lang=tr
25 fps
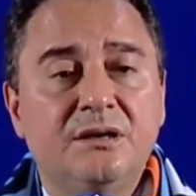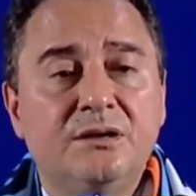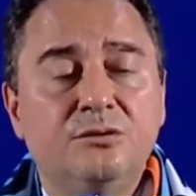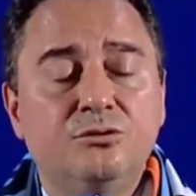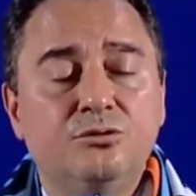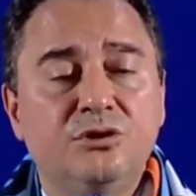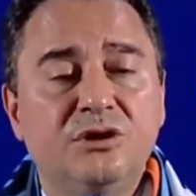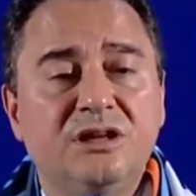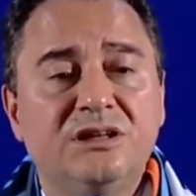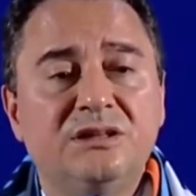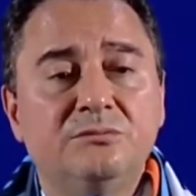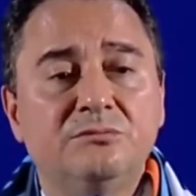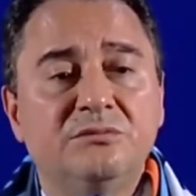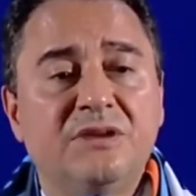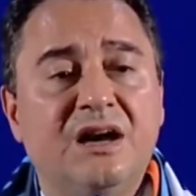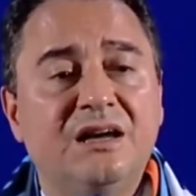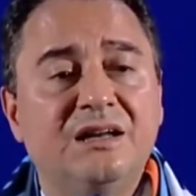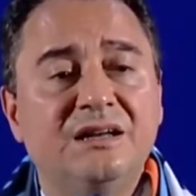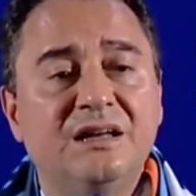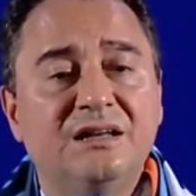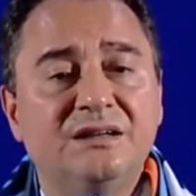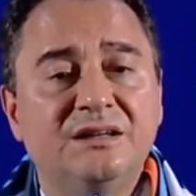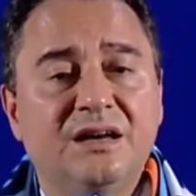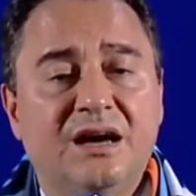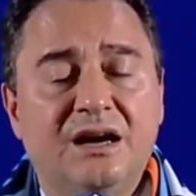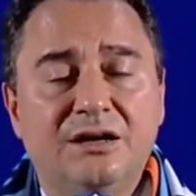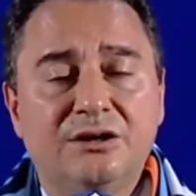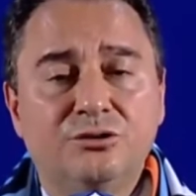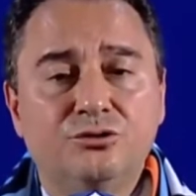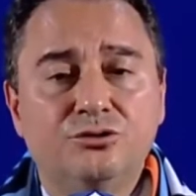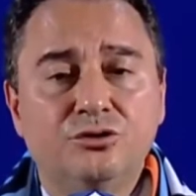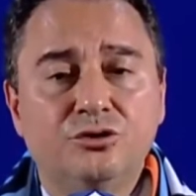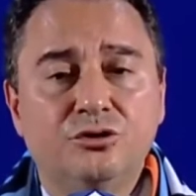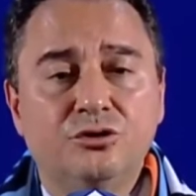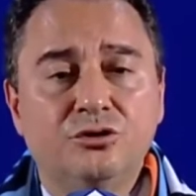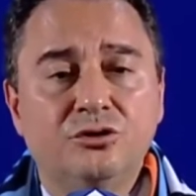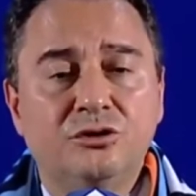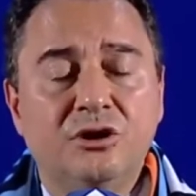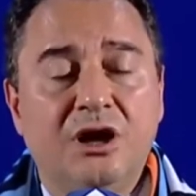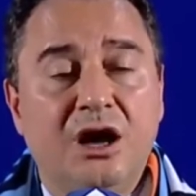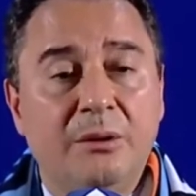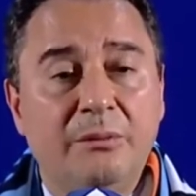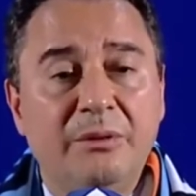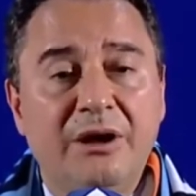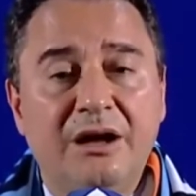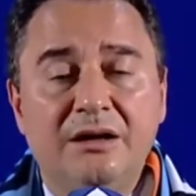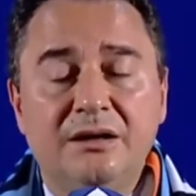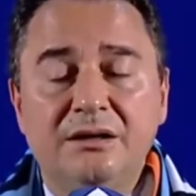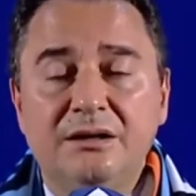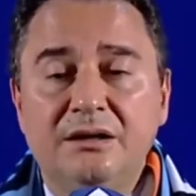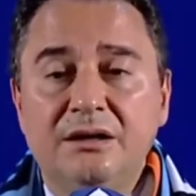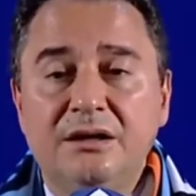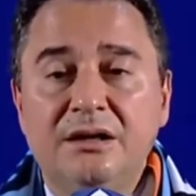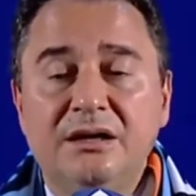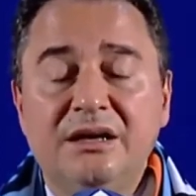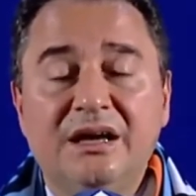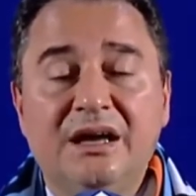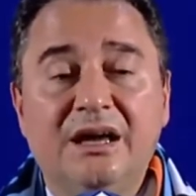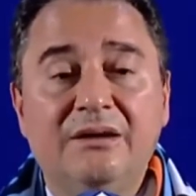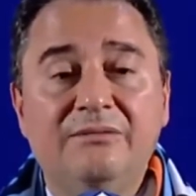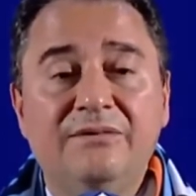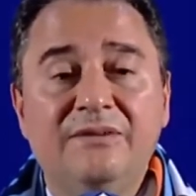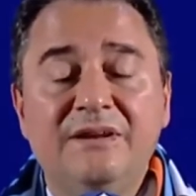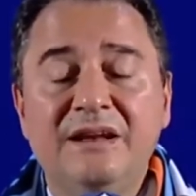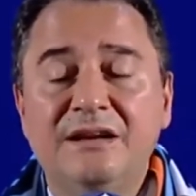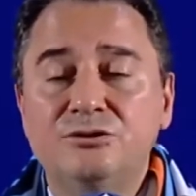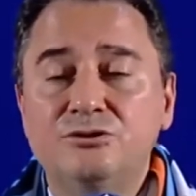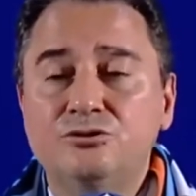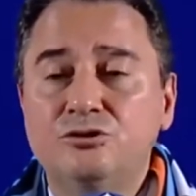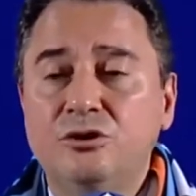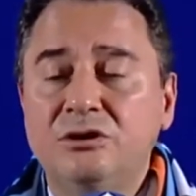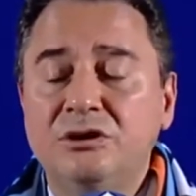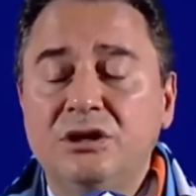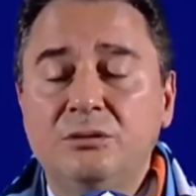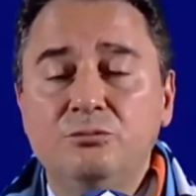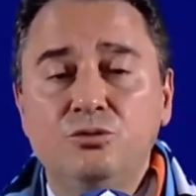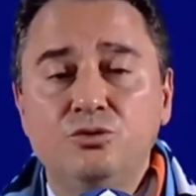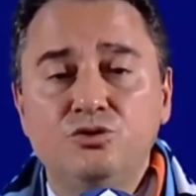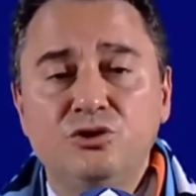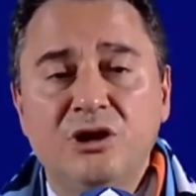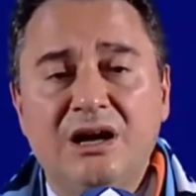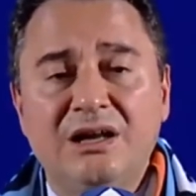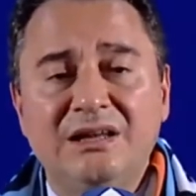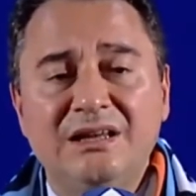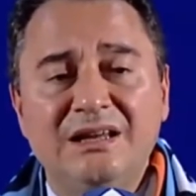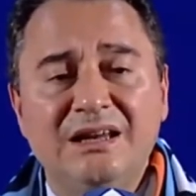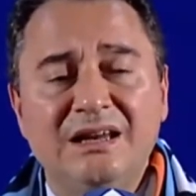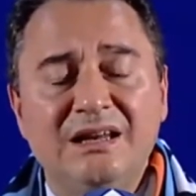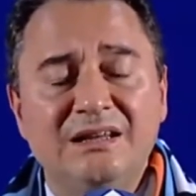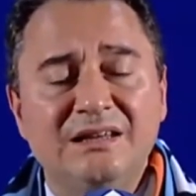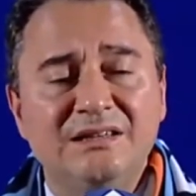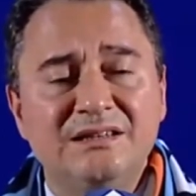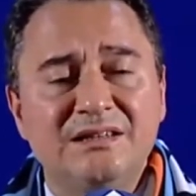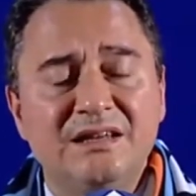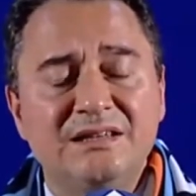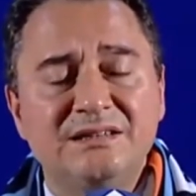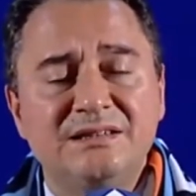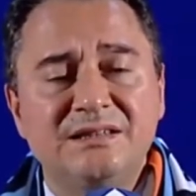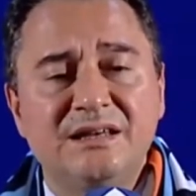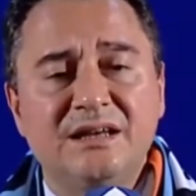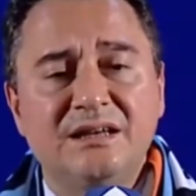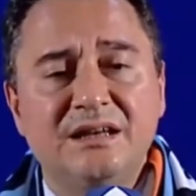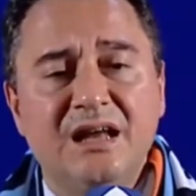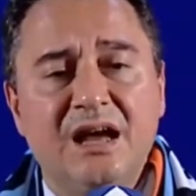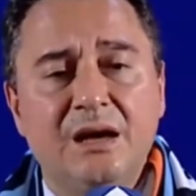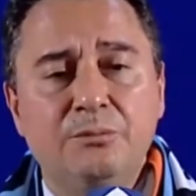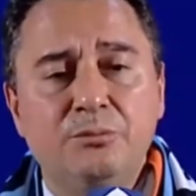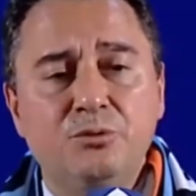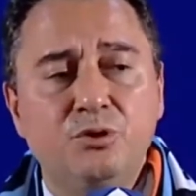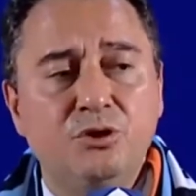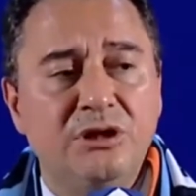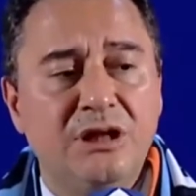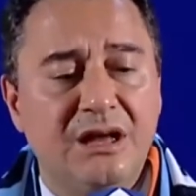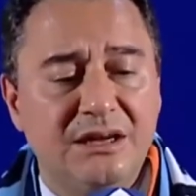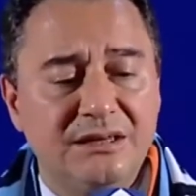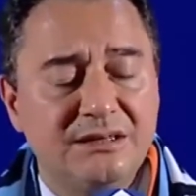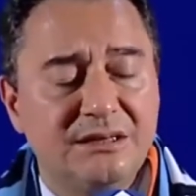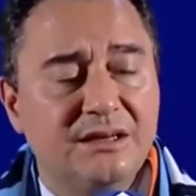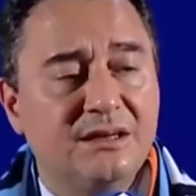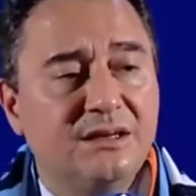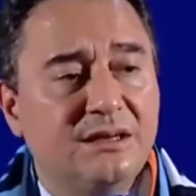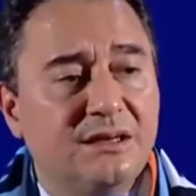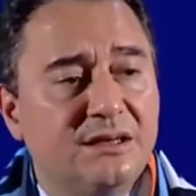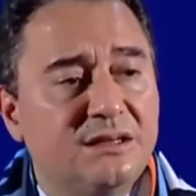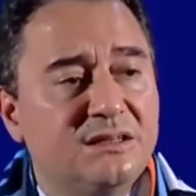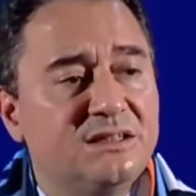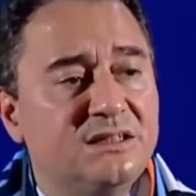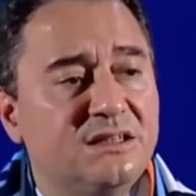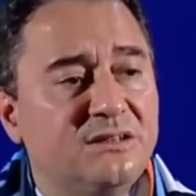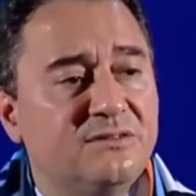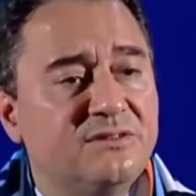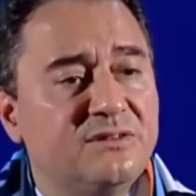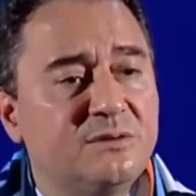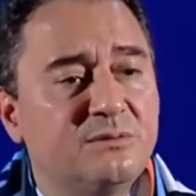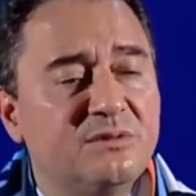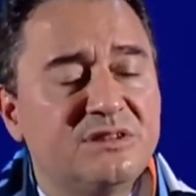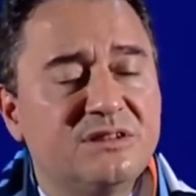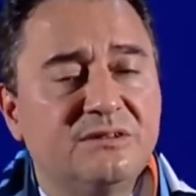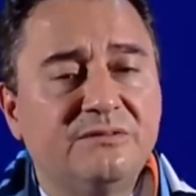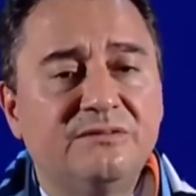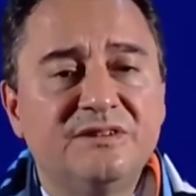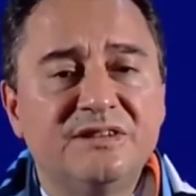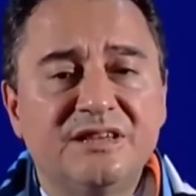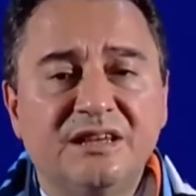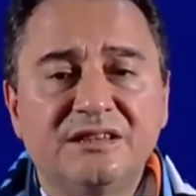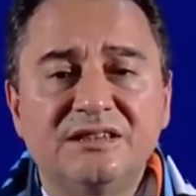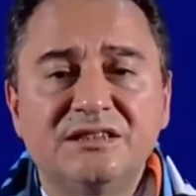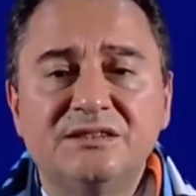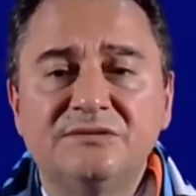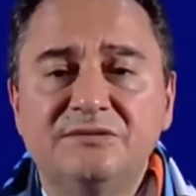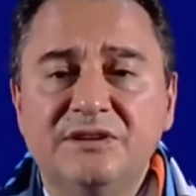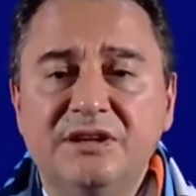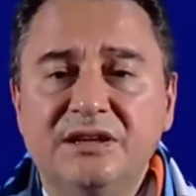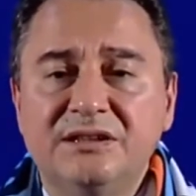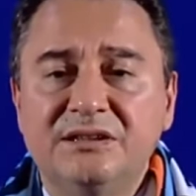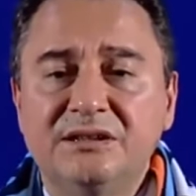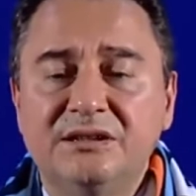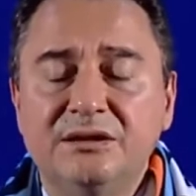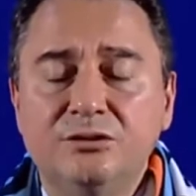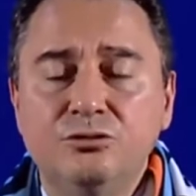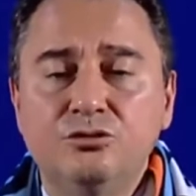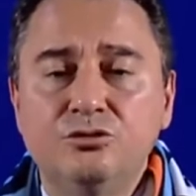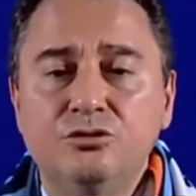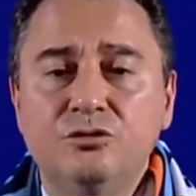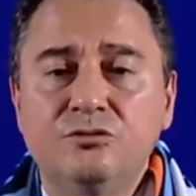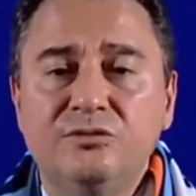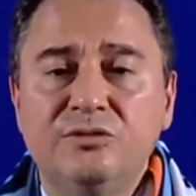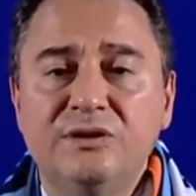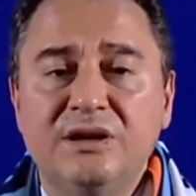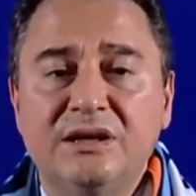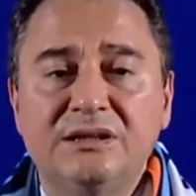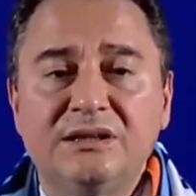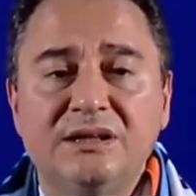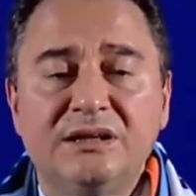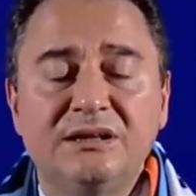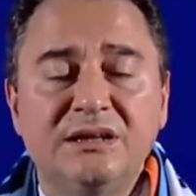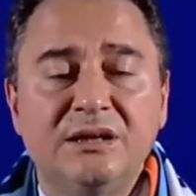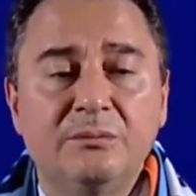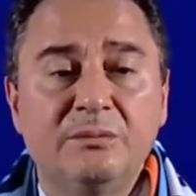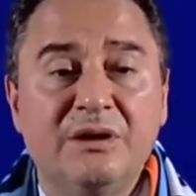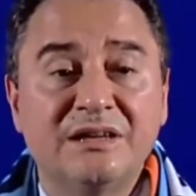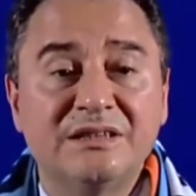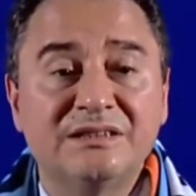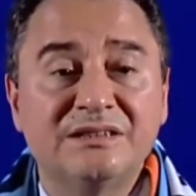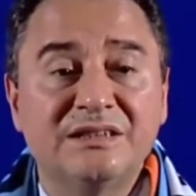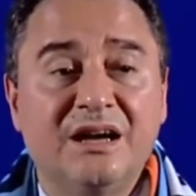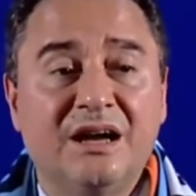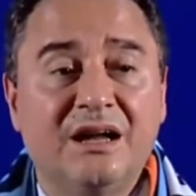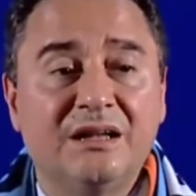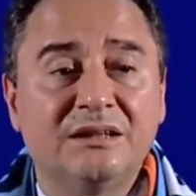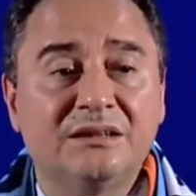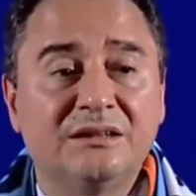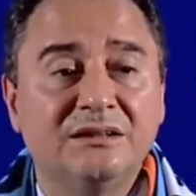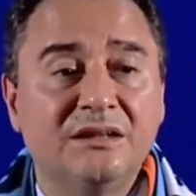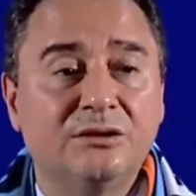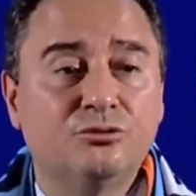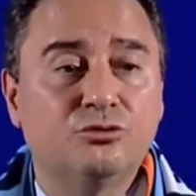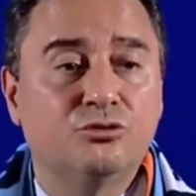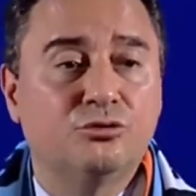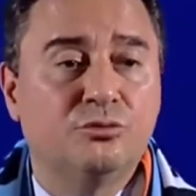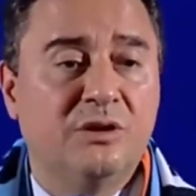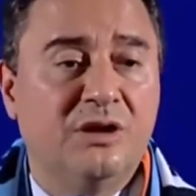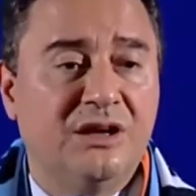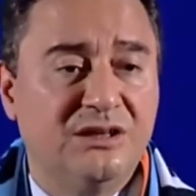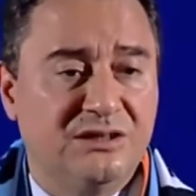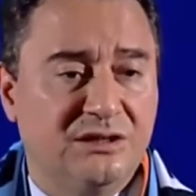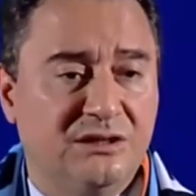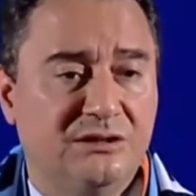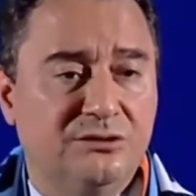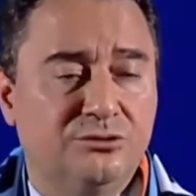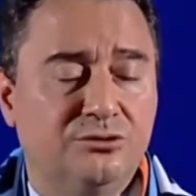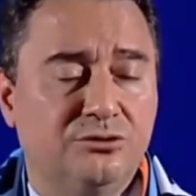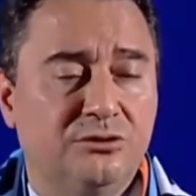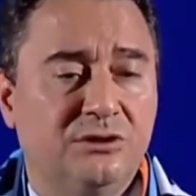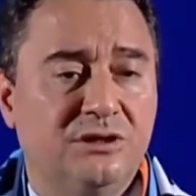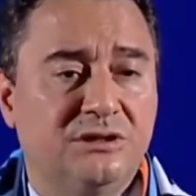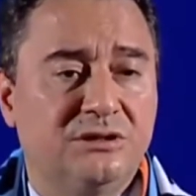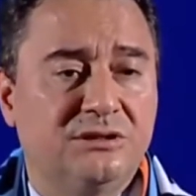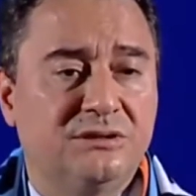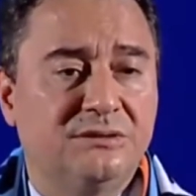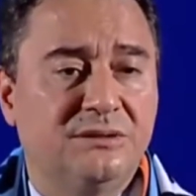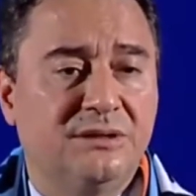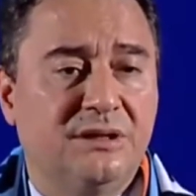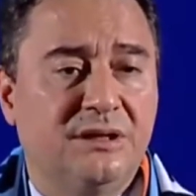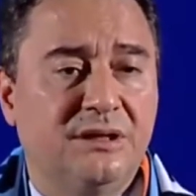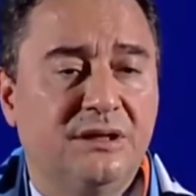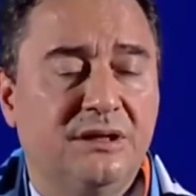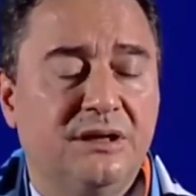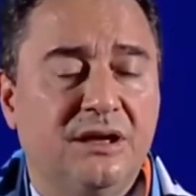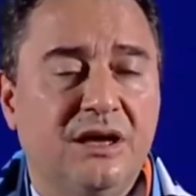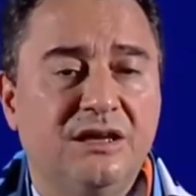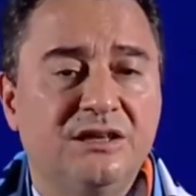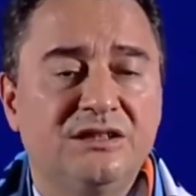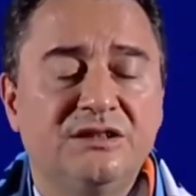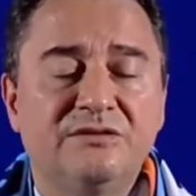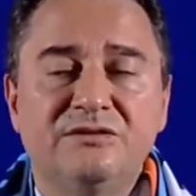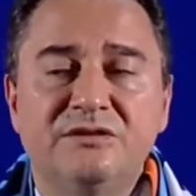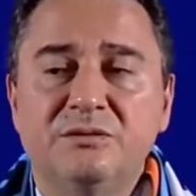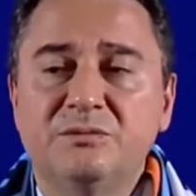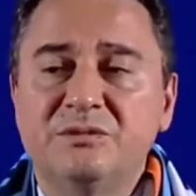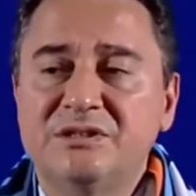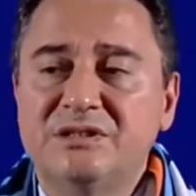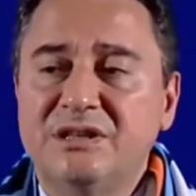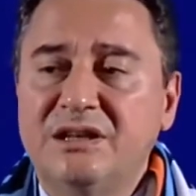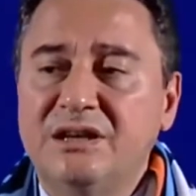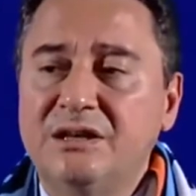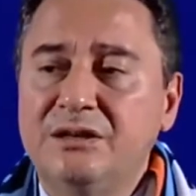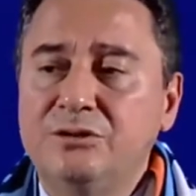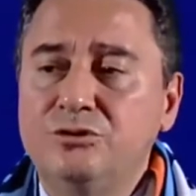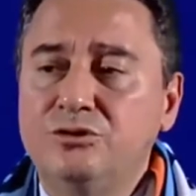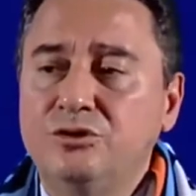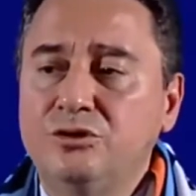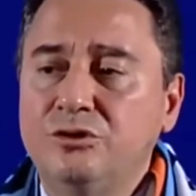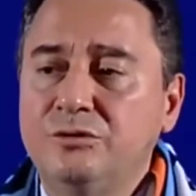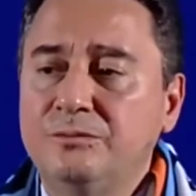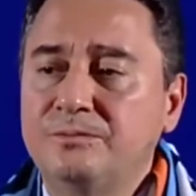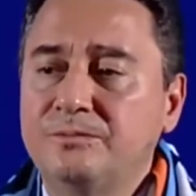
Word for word: üretim maliyeti artıyor. Ama enflasyonla mücadele edeceğiz diye ne yapıyorlar? Çiftçimizin satış fiyatını, ürün fiyatlarını da baskı altında tutmaya çalışıyorlar. E çiftçimiz zarar ediyor.